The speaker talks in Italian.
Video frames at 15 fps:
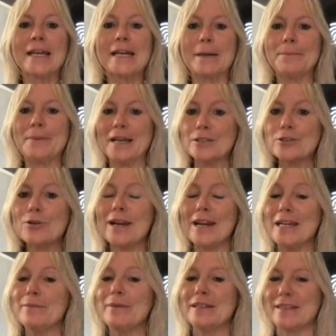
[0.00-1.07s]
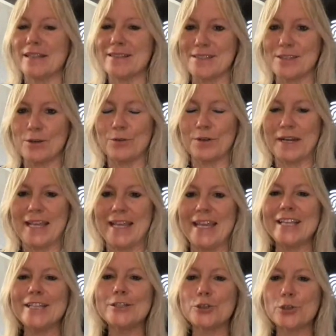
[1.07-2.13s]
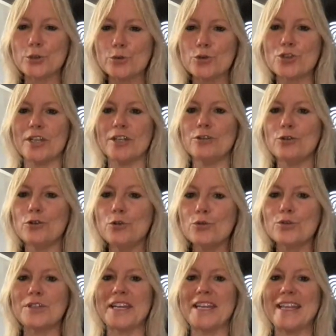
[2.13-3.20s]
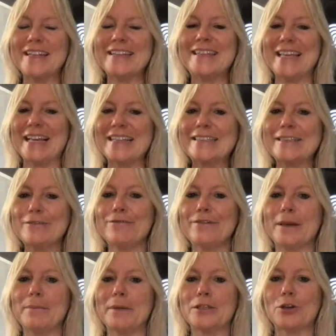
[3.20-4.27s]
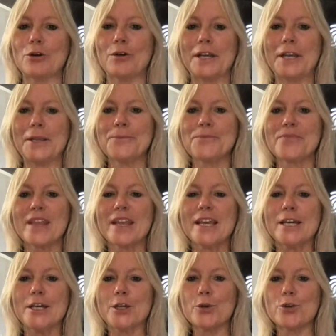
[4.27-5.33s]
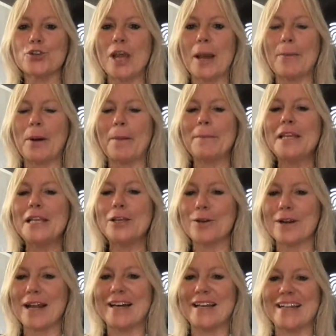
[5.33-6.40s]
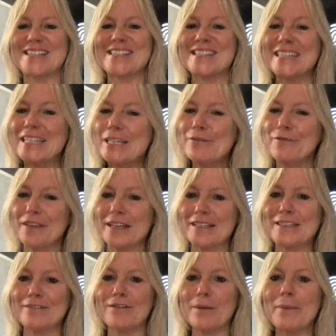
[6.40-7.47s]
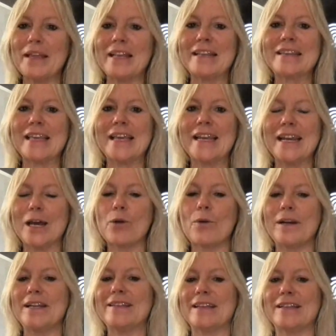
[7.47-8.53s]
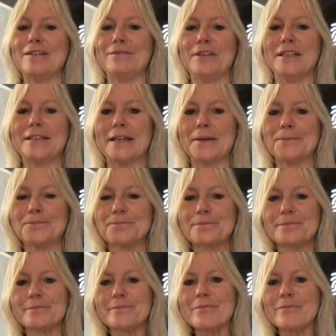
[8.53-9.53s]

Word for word: Cambiando l'alimentazione e introducendo nutrienti antinfiammatori, riusciamo a migliorare significativamente la qualità di vita.